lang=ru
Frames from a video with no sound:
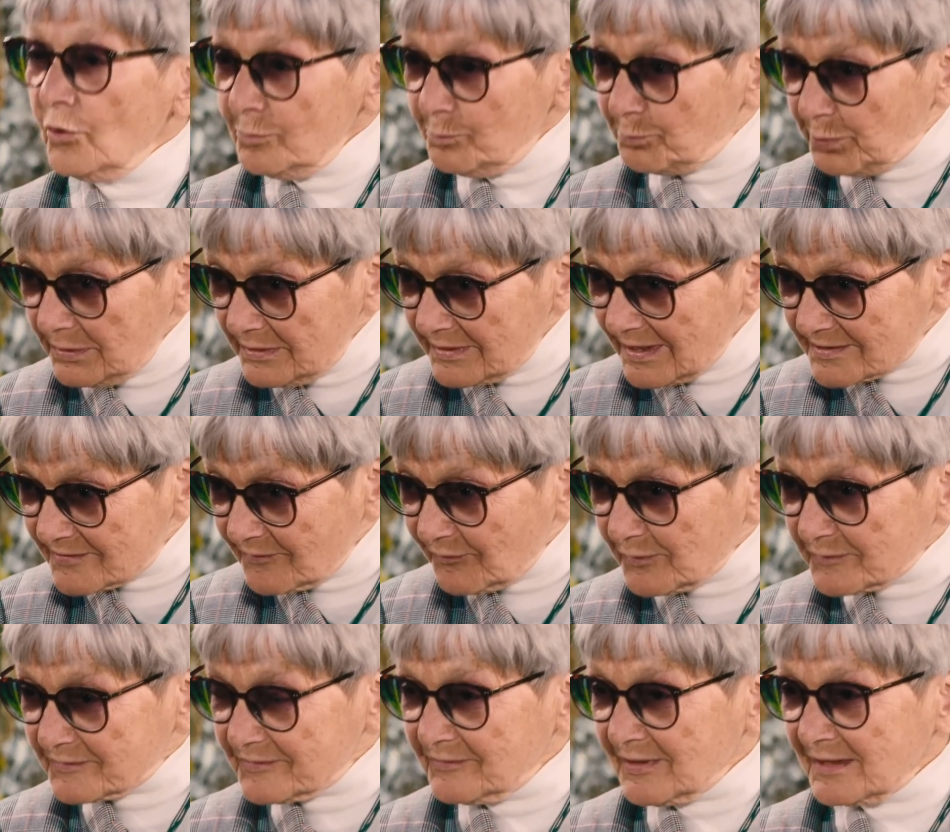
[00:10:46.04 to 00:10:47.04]
Он был на,
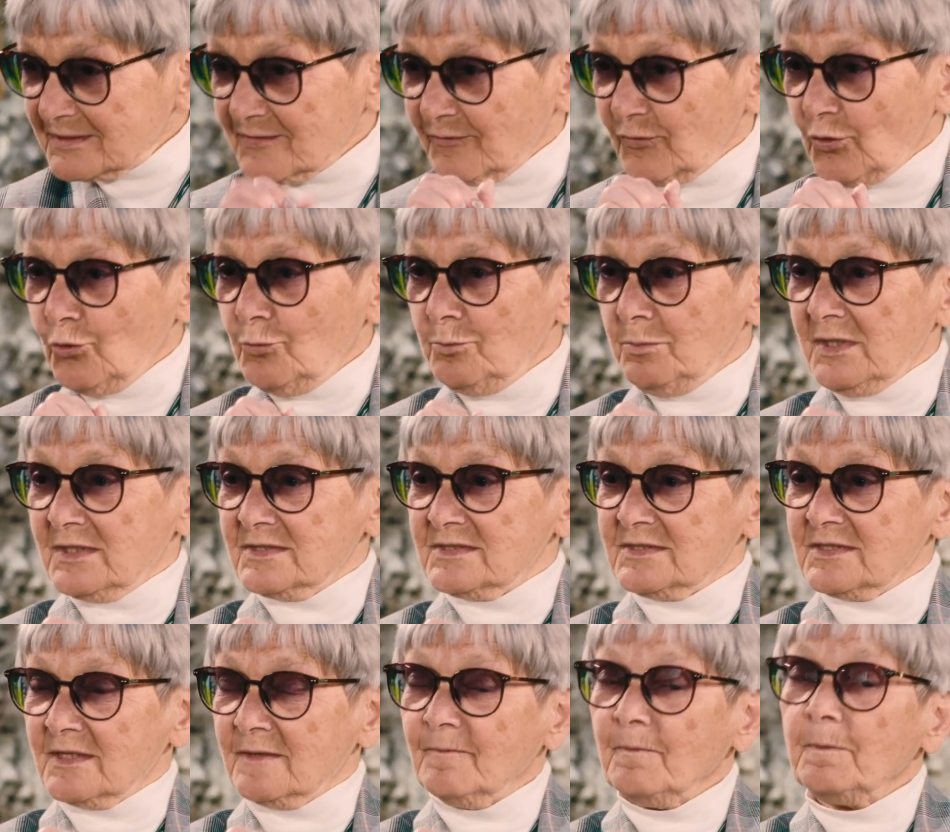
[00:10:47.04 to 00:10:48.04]
сво на своем
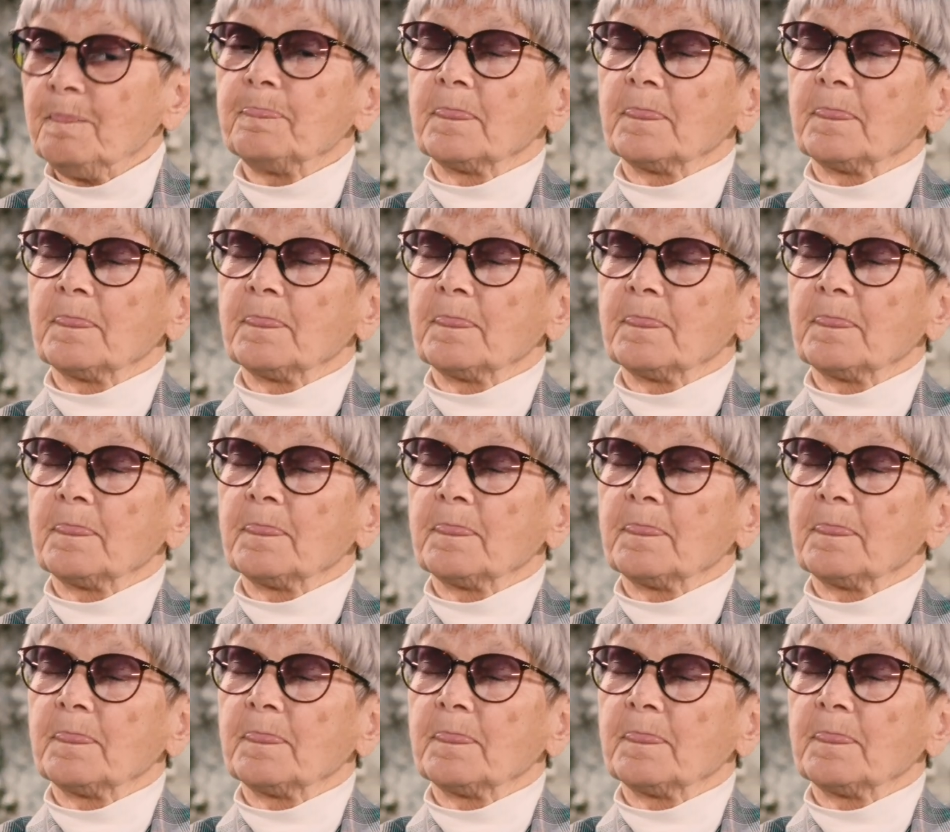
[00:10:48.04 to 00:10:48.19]
месте.